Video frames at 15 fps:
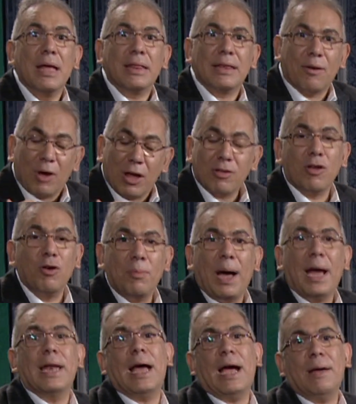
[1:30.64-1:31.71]
تواصلوا
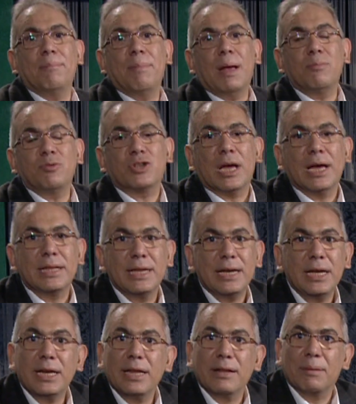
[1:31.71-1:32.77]
معنا أحباء
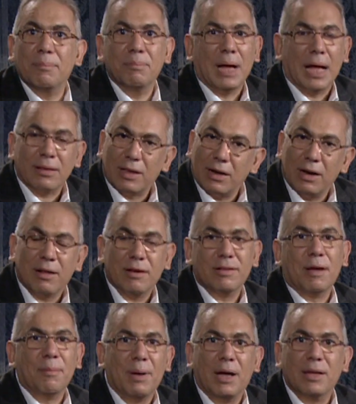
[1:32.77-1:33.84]
المشاهدين عن طريق
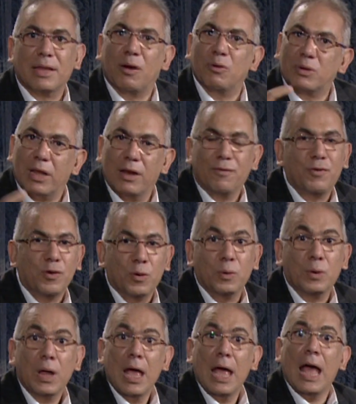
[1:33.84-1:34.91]
خطابات أو
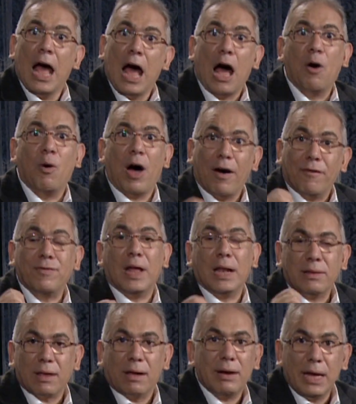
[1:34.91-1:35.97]
التليفون أو أفضل
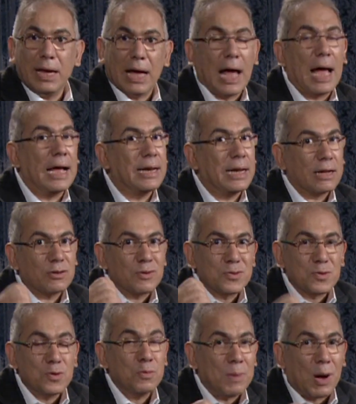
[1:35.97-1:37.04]
طريقة أنك
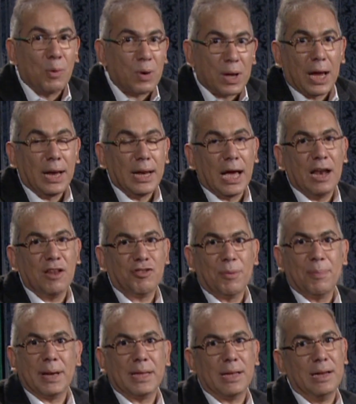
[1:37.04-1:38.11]
تزور موقعنا على
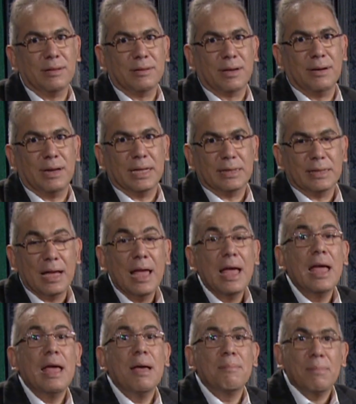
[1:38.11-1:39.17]
شبكة الإنترنت
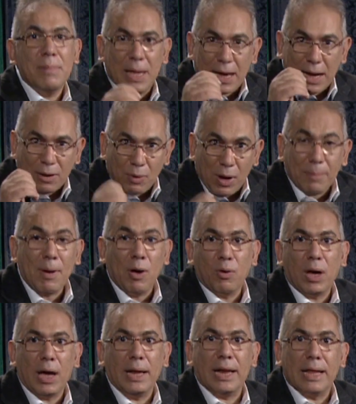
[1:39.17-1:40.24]
آه، عنوان
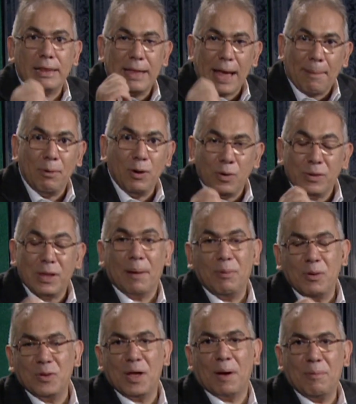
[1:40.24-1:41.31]
موقعنا
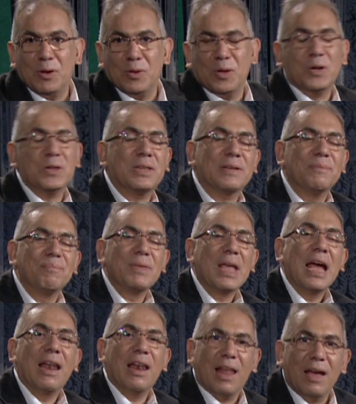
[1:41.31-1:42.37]

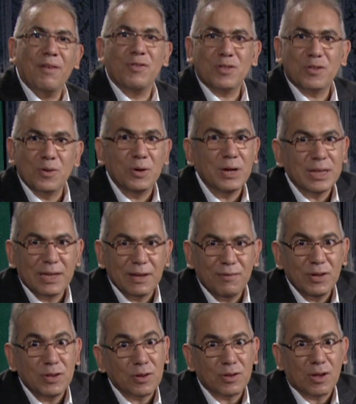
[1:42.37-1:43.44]

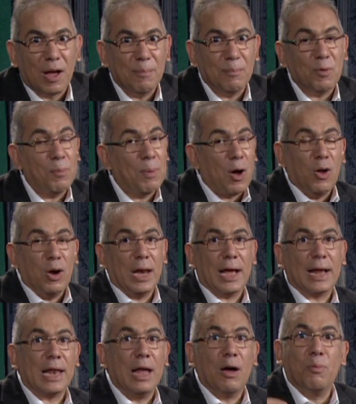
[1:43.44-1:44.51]
www.lifestorytv.com وبقول
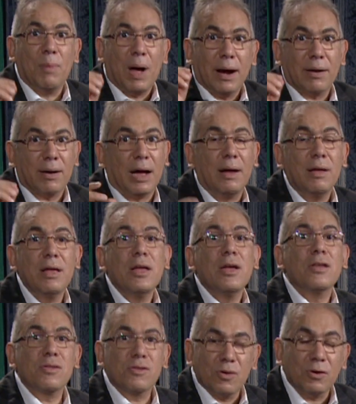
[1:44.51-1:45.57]
لك لو مرة
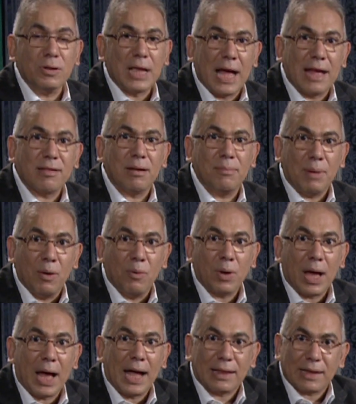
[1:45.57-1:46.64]
زرت هذا
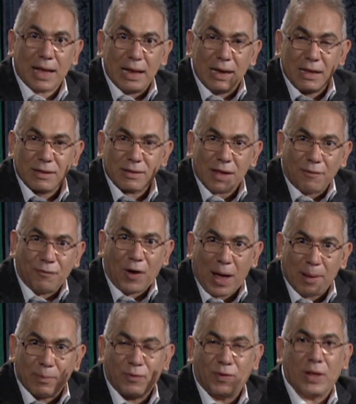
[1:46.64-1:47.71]
الموقع هتخليه
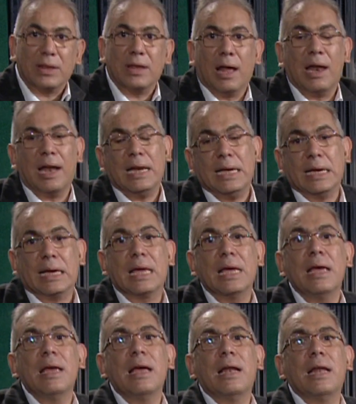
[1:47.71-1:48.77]
صفحة مفضلة ليك
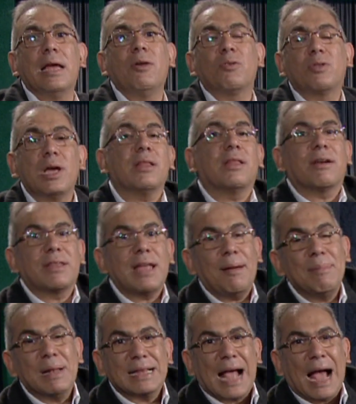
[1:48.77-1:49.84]
لانه تقدر
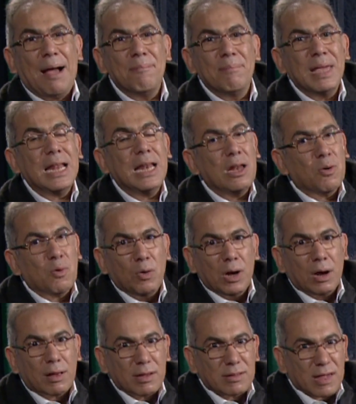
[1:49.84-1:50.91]
تعمل تحميل لكل
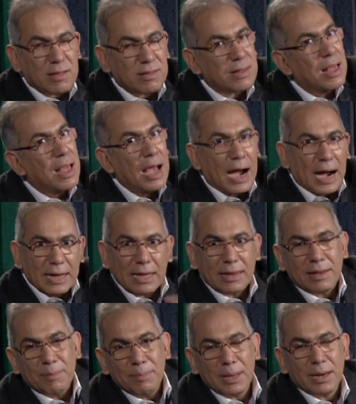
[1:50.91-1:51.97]
القصص عدد
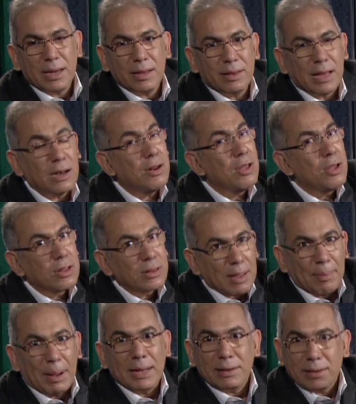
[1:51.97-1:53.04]
كبير جدا
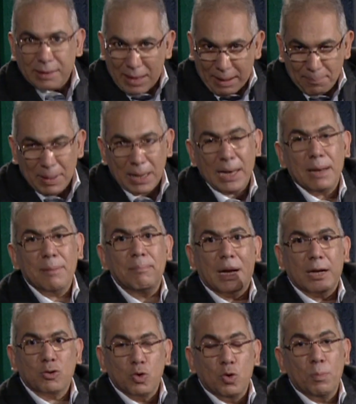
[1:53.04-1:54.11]
طبعا تحميل
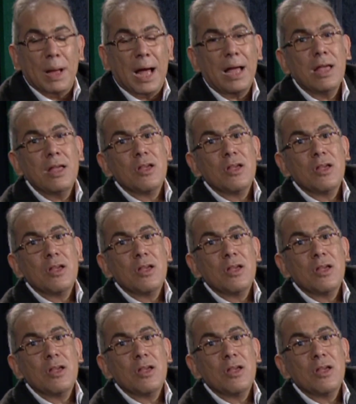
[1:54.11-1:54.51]
مكتوبه